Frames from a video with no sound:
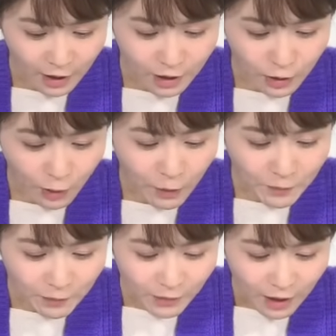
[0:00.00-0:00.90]

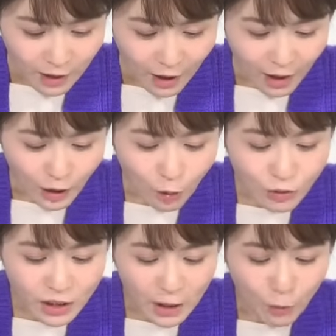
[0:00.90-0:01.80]
그리고 아,
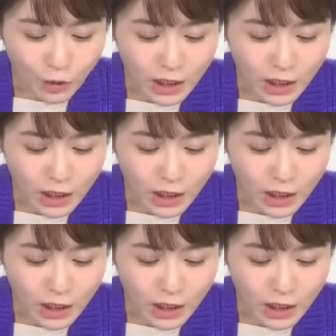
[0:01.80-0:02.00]
영웅시대 못